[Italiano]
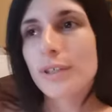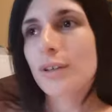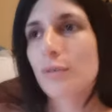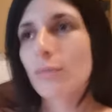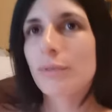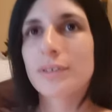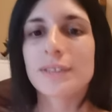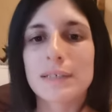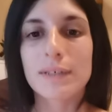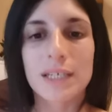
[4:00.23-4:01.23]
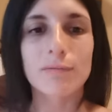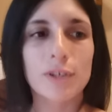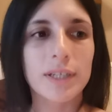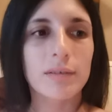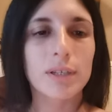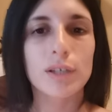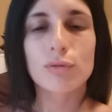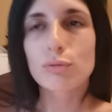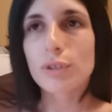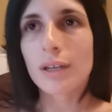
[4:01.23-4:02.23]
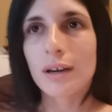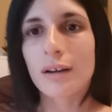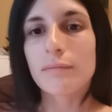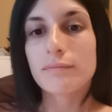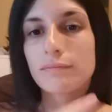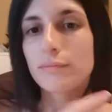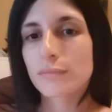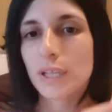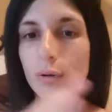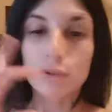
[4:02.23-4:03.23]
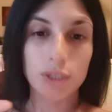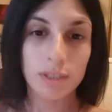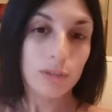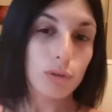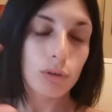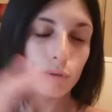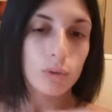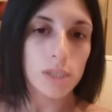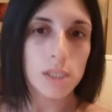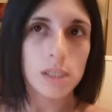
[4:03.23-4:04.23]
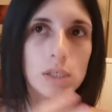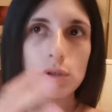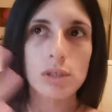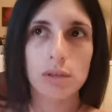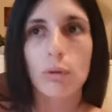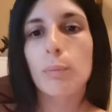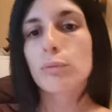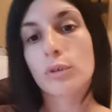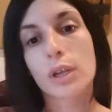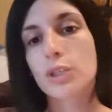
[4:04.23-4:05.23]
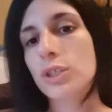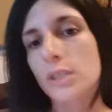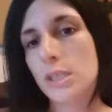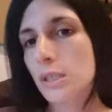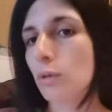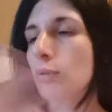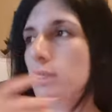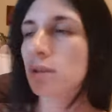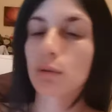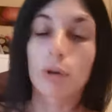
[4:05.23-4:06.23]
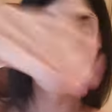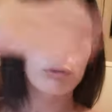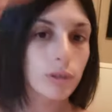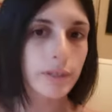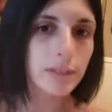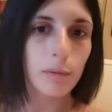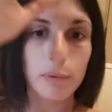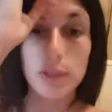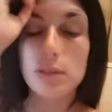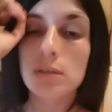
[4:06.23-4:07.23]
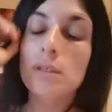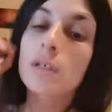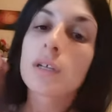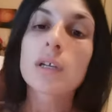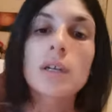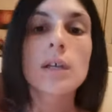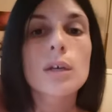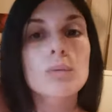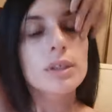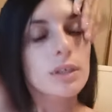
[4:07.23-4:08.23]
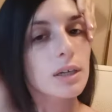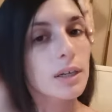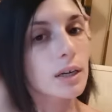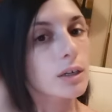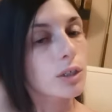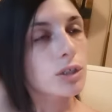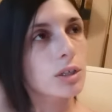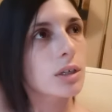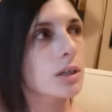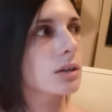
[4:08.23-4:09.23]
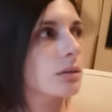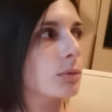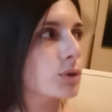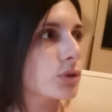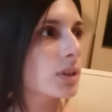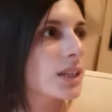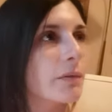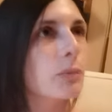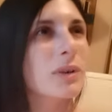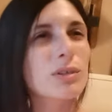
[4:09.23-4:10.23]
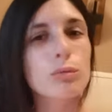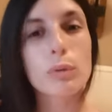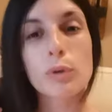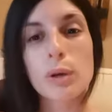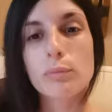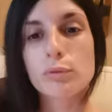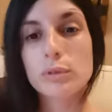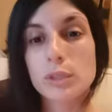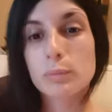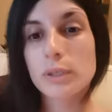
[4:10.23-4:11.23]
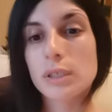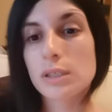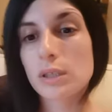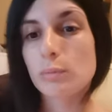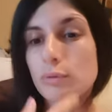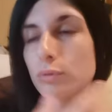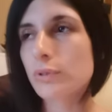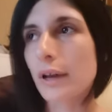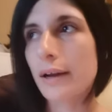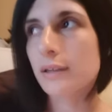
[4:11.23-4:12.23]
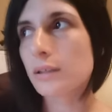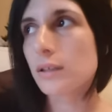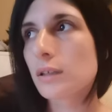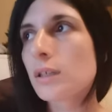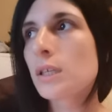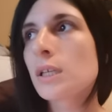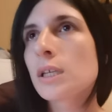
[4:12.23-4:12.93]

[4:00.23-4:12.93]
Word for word: perché comunque tendeva a voler avere tutta la, la concentrazione su se stesso, essendo appunto narcisista, egoistico e tutto il resto appreso. Quindi, ragazzi, cioè, posso dire di aver passato proprio una brutta esperienza, dei brutti anni,